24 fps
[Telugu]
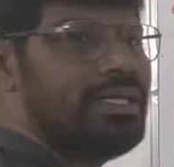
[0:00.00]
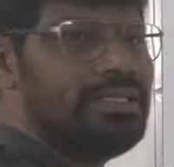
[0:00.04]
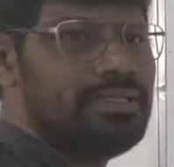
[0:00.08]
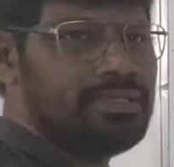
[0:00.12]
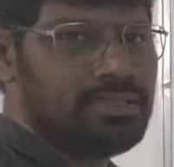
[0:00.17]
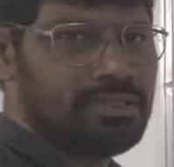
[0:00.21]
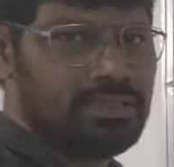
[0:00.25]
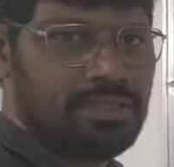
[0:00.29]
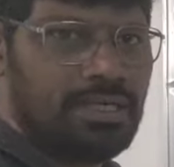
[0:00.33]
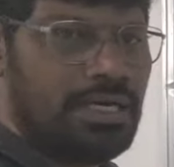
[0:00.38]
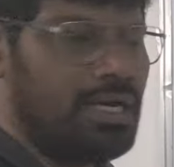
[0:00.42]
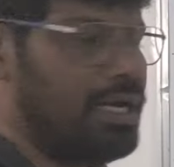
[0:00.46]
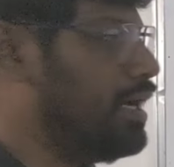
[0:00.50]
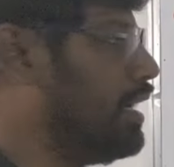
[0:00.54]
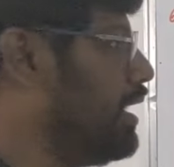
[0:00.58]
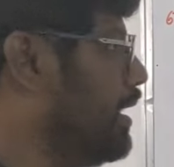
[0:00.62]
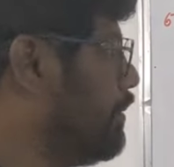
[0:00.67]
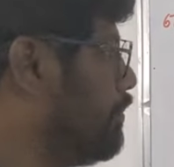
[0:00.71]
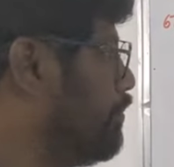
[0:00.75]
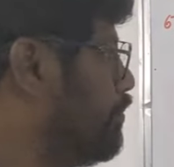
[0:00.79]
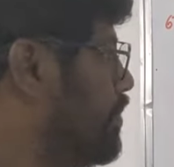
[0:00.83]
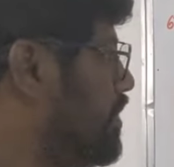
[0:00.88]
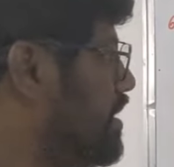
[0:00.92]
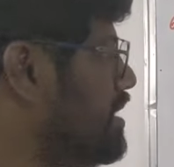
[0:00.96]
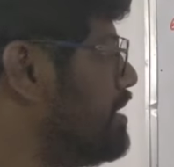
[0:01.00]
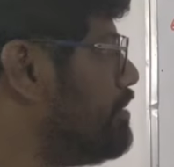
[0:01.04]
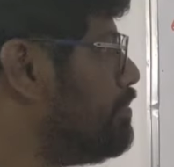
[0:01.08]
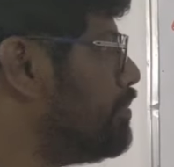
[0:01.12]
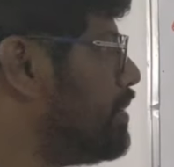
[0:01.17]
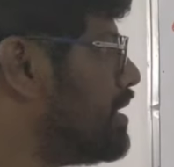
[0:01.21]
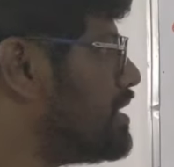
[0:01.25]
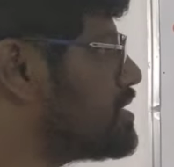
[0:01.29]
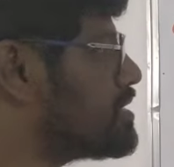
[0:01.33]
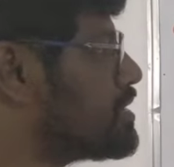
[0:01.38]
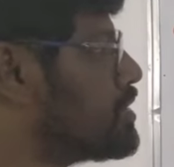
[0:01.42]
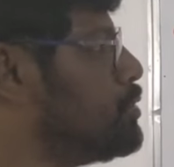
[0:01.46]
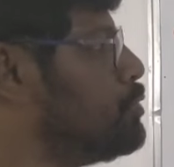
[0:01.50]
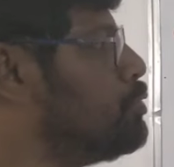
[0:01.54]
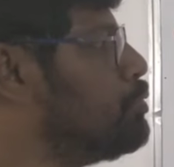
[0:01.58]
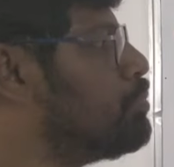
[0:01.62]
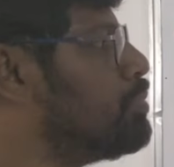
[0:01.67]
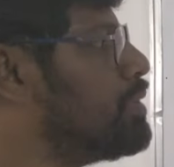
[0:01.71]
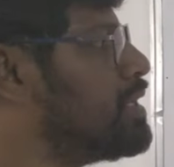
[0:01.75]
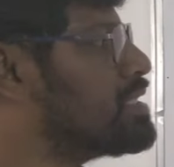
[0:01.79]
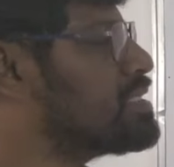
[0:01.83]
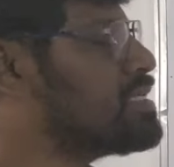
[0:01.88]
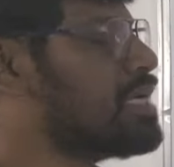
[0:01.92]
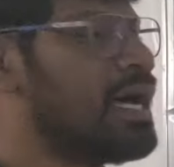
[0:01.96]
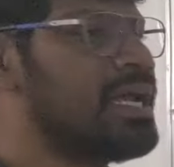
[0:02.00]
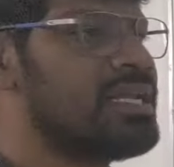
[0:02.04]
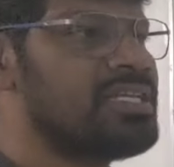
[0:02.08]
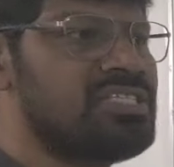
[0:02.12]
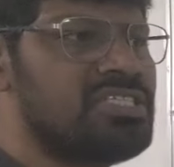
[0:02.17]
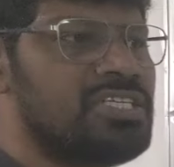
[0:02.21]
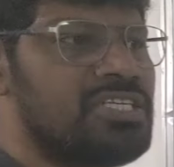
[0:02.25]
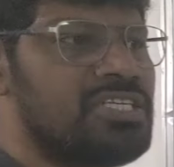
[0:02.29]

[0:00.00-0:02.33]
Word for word: జీరో అయింది పి ప్లస్ క్యూ ప్లస్